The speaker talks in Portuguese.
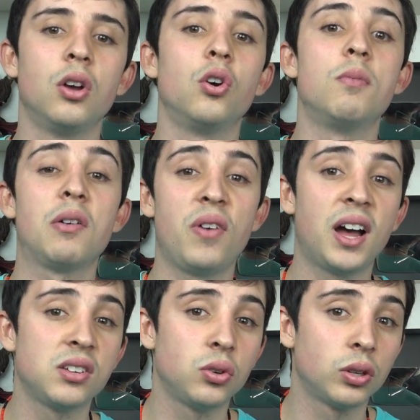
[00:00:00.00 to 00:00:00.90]
Uma fé
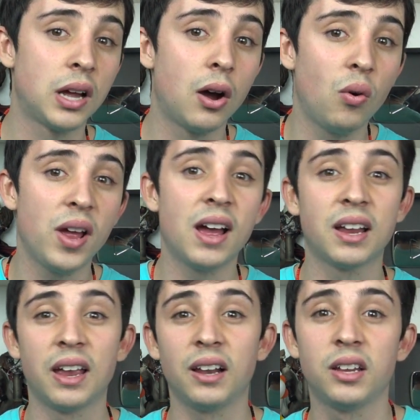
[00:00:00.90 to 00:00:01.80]
racional é
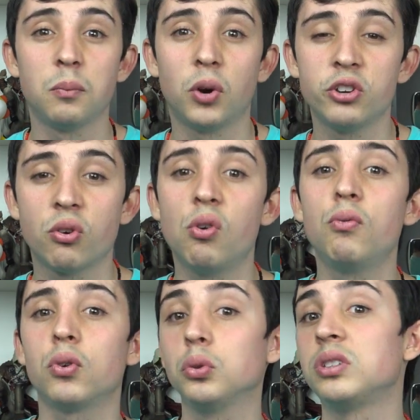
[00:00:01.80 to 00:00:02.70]
aquela que pode
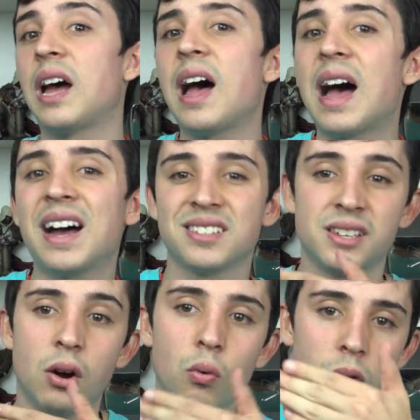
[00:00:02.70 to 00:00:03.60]
confrontar a
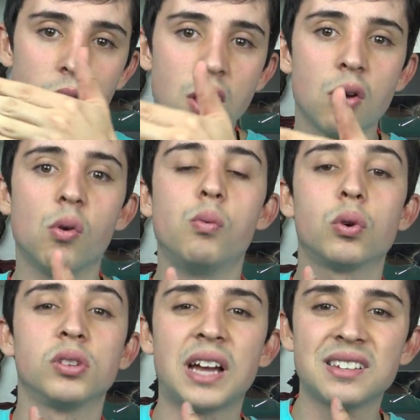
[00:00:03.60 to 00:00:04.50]
razão,
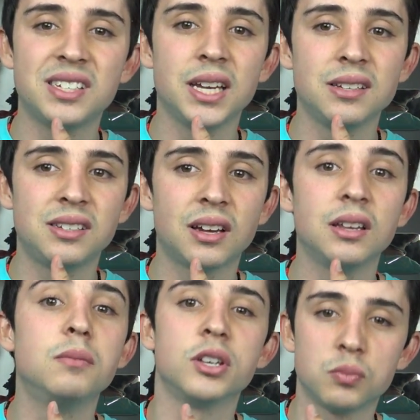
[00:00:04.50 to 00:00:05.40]
confrontar a ciência
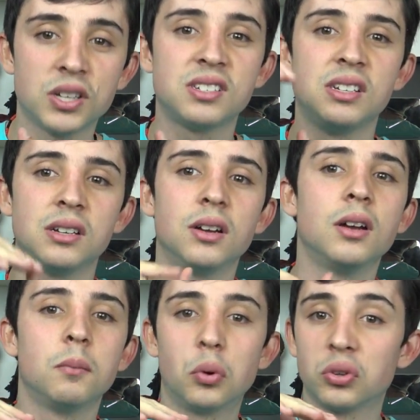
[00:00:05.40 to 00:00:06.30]
e mesmo assim
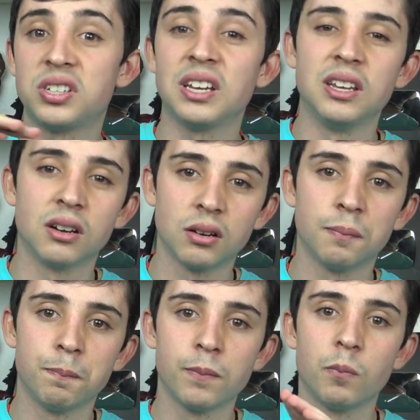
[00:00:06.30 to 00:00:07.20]
prosseguir.
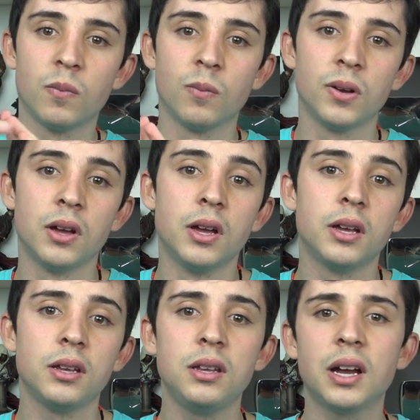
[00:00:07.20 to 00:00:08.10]

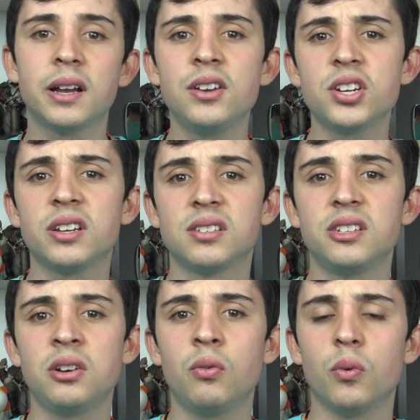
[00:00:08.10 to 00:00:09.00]
E a grande
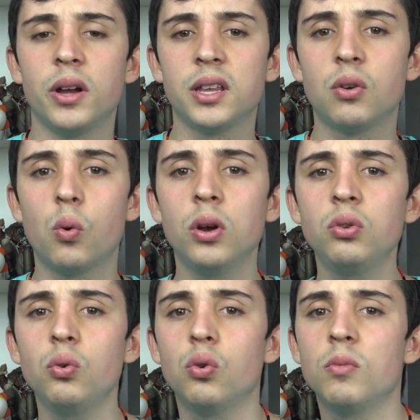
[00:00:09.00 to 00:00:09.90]
questão é que
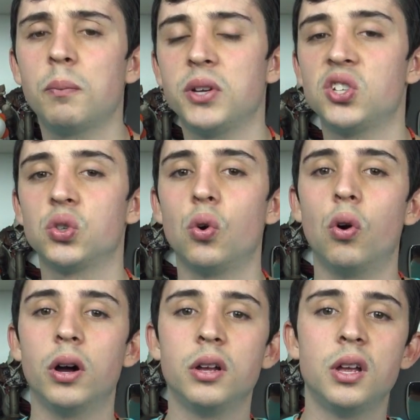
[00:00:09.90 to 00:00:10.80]
quando uma
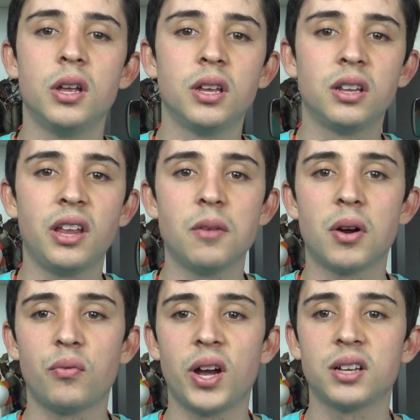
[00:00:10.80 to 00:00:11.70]
pessoa que tem
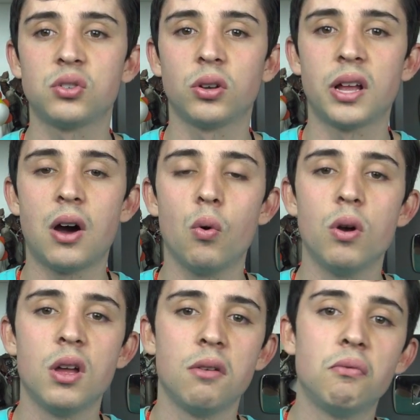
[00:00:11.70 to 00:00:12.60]
uma fé racional
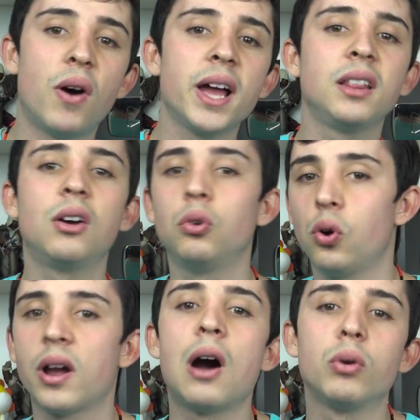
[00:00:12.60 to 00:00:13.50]
vai até um
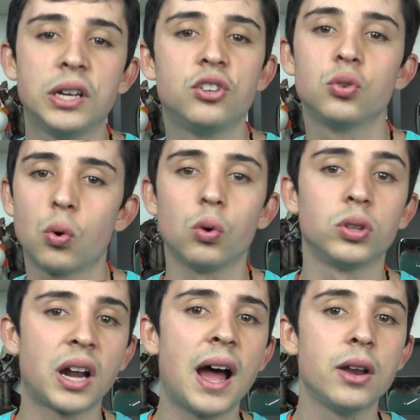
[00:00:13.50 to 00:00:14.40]
local que diz o
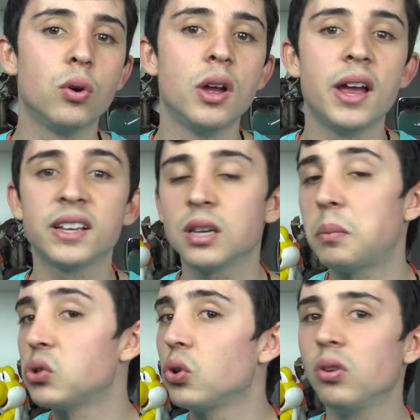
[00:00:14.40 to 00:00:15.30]
contrário, essa
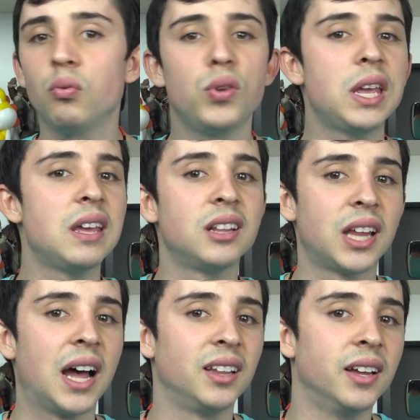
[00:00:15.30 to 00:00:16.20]
pessoa não fica
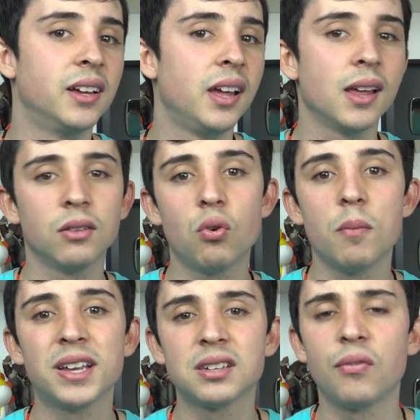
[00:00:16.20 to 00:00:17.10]
irritada. Ela não
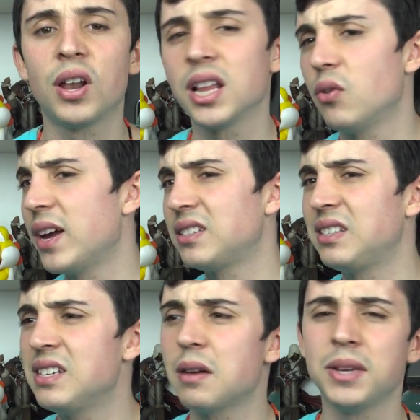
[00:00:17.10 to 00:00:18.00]
começa a falar, não é
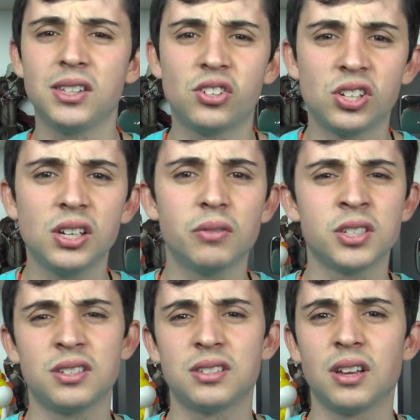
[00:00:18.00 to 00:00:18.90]
assim, é mentira,
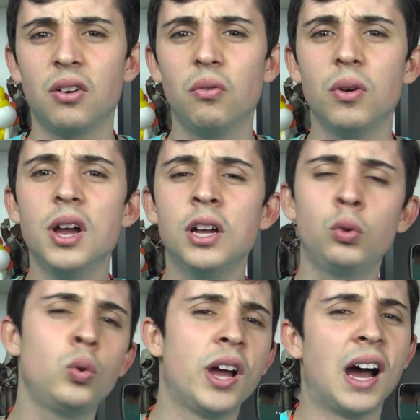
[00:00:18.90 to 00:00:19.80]
vocês estão
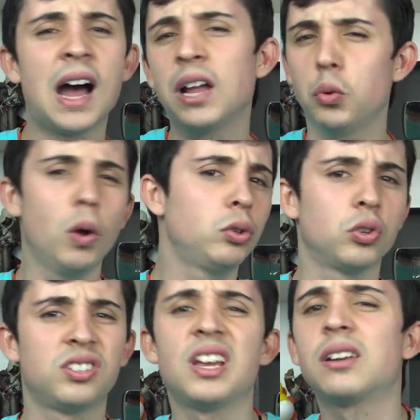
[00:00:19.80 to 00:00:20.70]
tudo errado, eu que
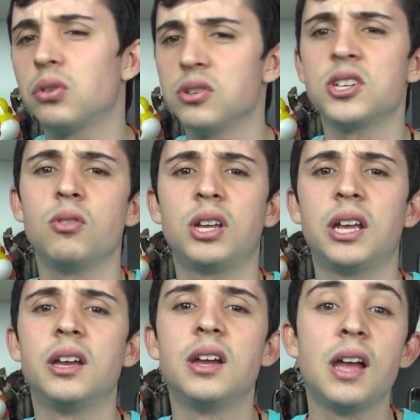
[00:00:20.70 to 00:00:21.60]
estou certo, não sei o quê.